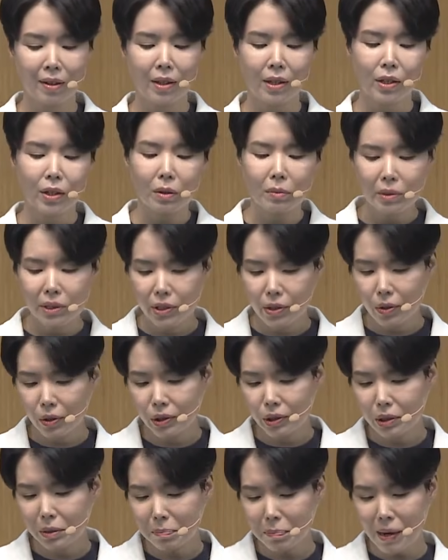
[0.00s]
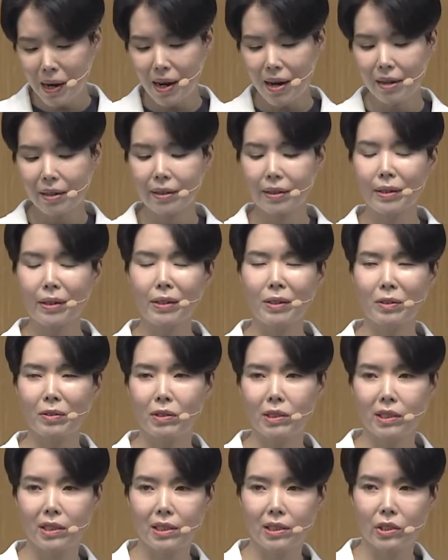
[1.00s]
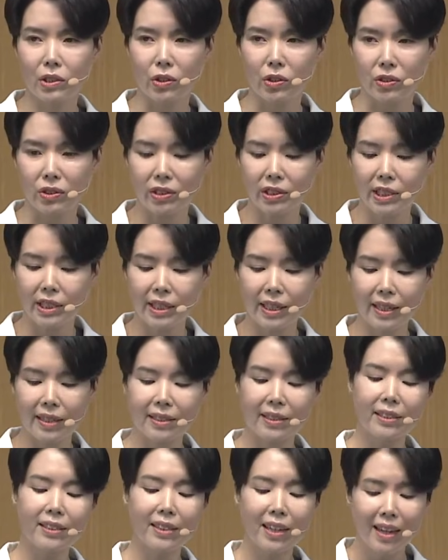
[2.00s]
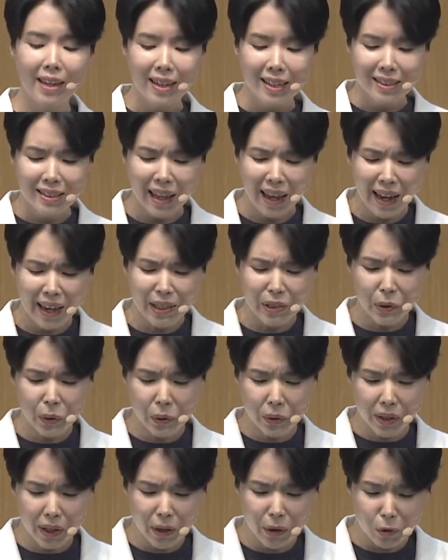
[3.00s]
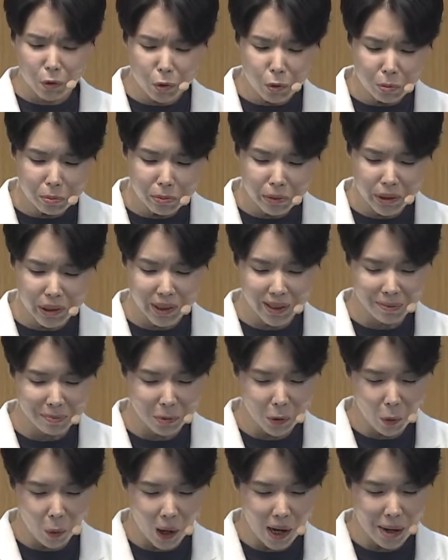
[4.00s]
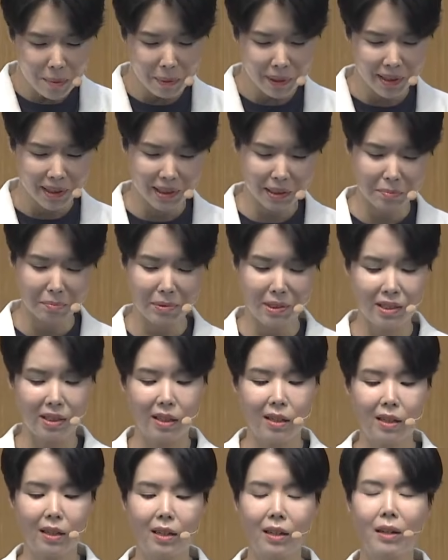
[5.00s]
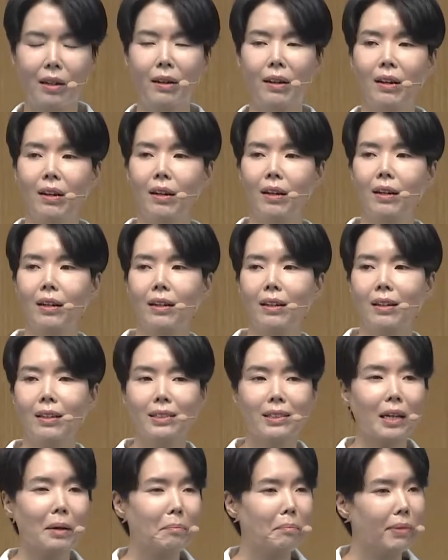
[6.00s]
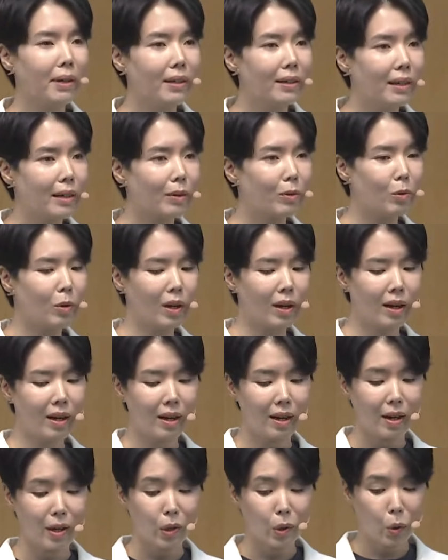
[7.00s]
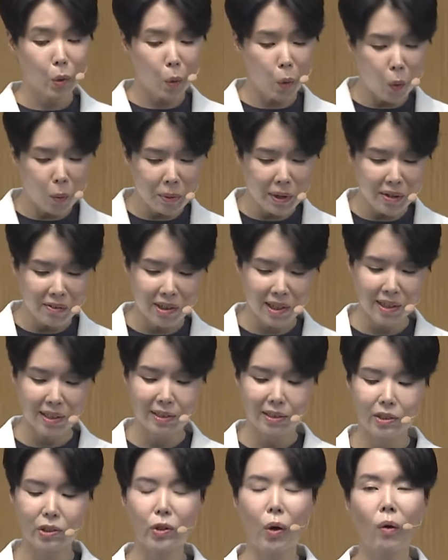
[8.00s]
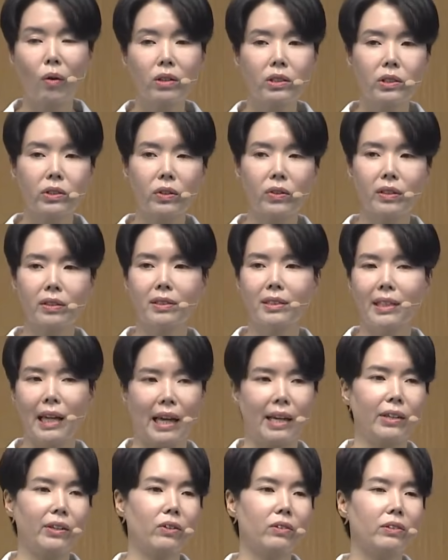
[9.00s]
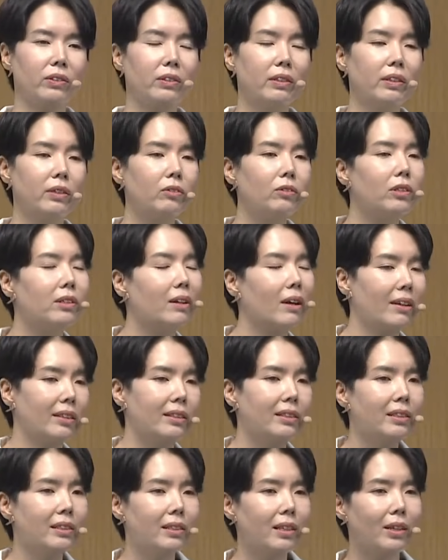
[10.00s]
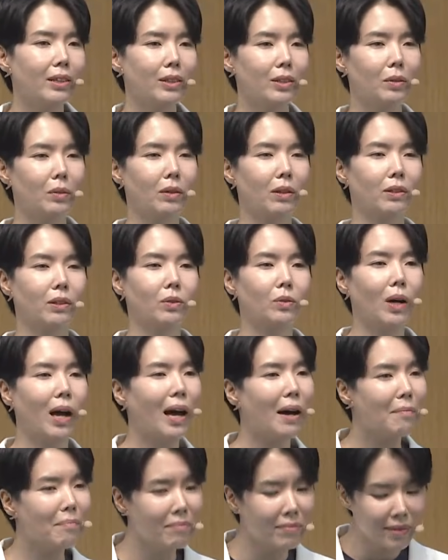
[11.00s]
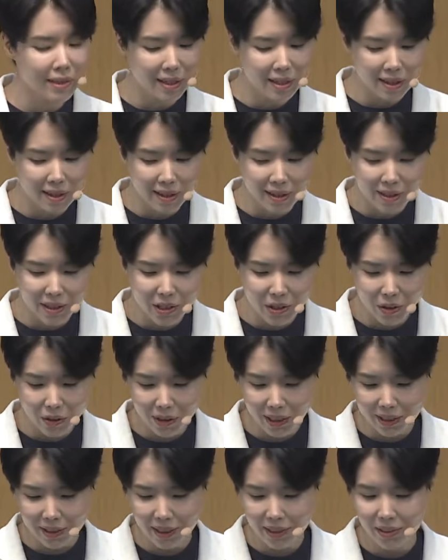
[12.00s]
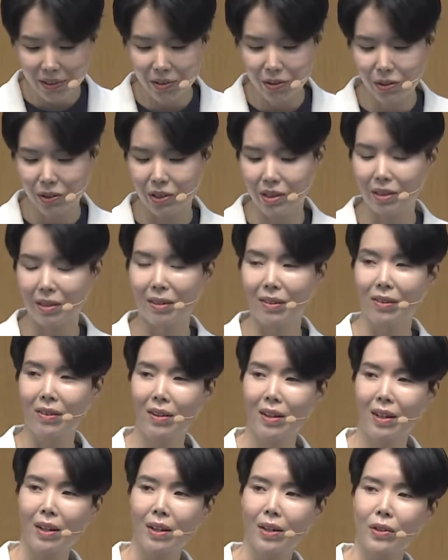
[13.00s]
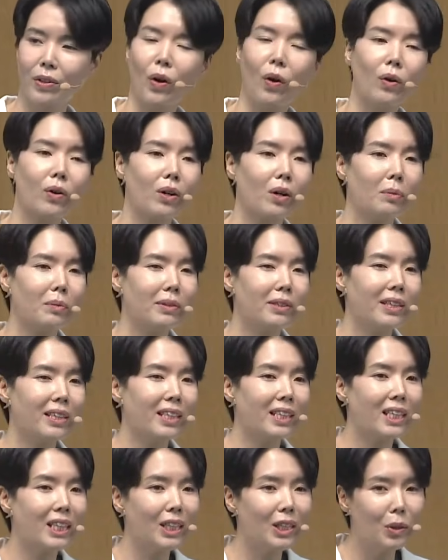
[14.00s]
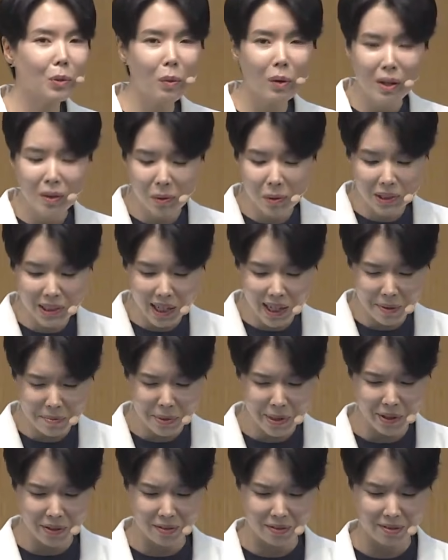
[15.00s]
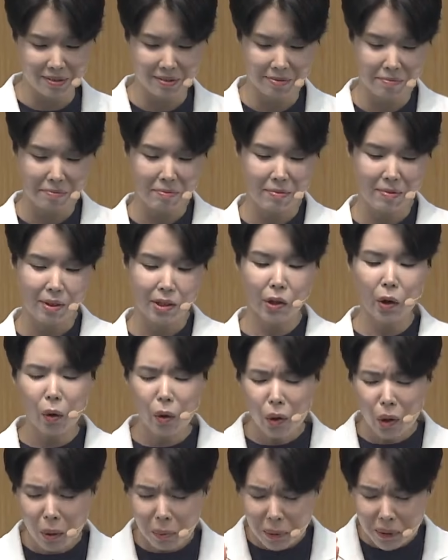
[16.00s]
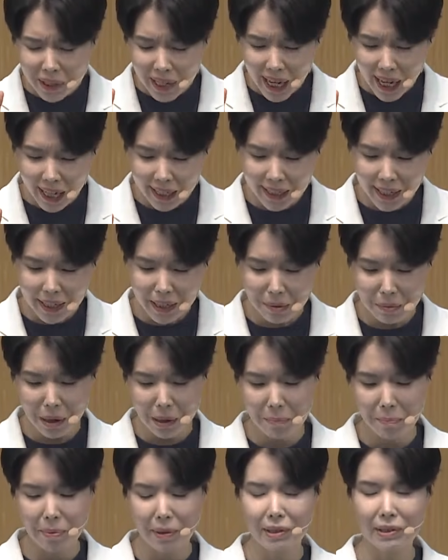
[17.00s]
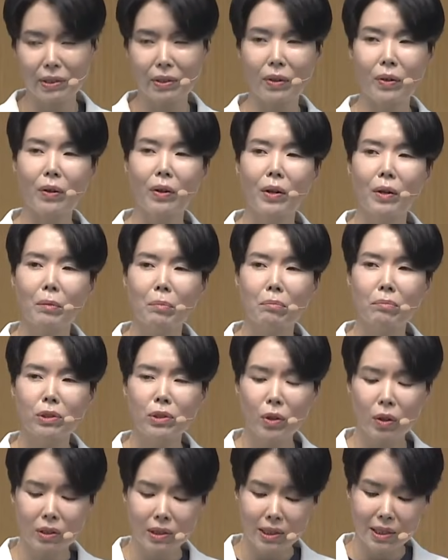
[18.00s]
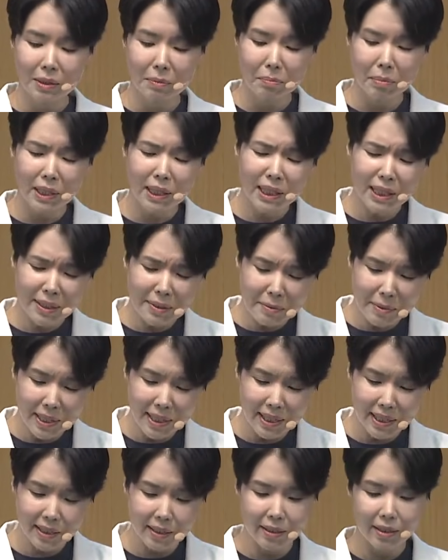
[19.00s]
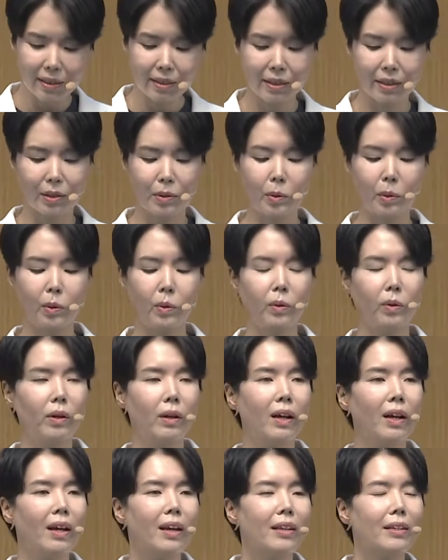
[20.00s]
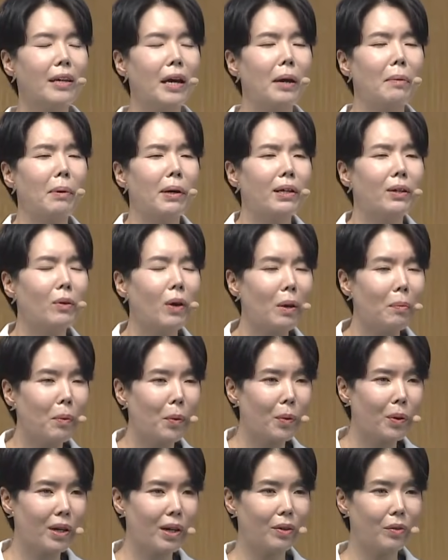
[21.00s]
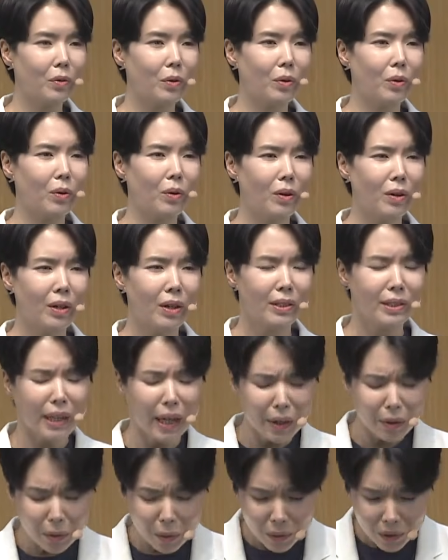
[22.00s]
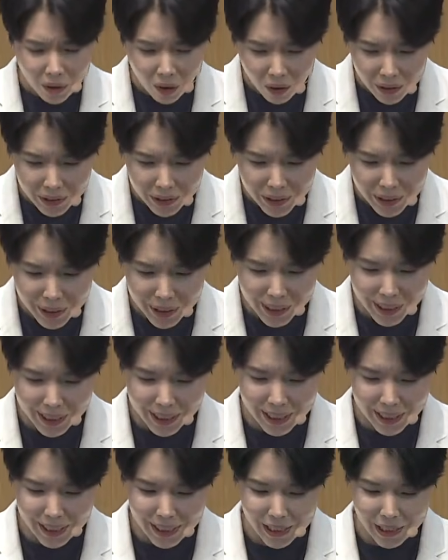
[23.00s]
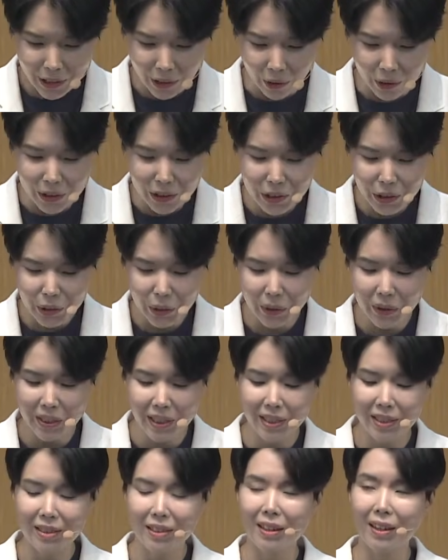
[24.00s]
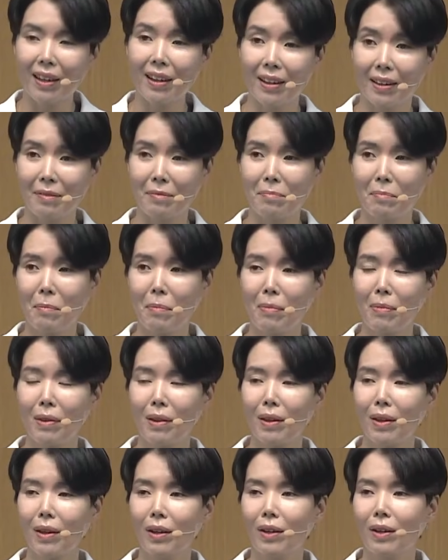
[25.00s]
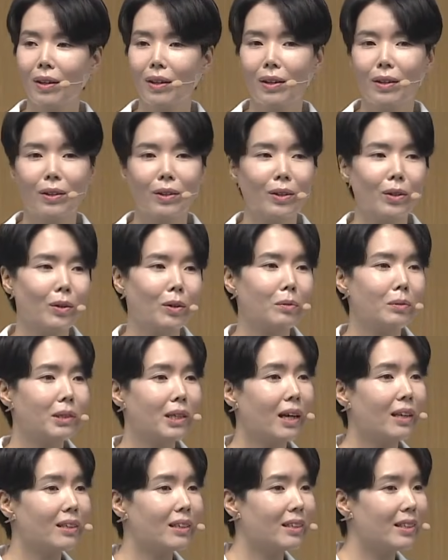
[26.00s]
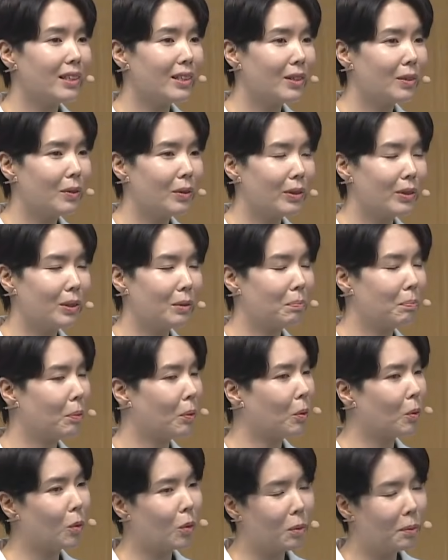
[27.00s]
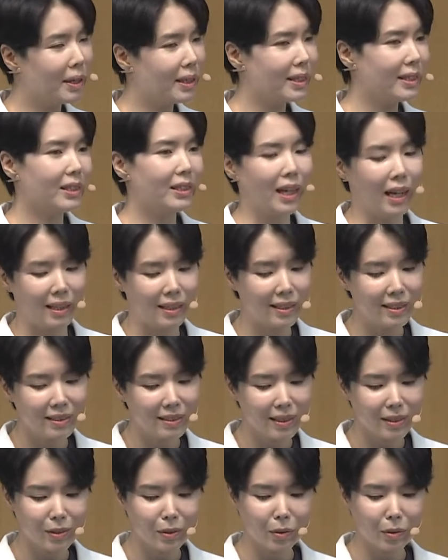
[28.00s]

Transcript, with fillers: 여러분, 그것을 파괴하고자 저지하는 대적의 움직임도 활발해집니다. 산발락과 도비야와 같은 영적인 세력들이 우리의 인생 속에서도 함께 일어난다는 것이에요. 여러분이 기도하고자 하면, 여러분이 하나님 앞에서 무너진 믿음을 일으키고 예배를 회복하고 새로운 헌신을 결정할 때 여러분, 사단이 그것을 보고만 있지 않는다는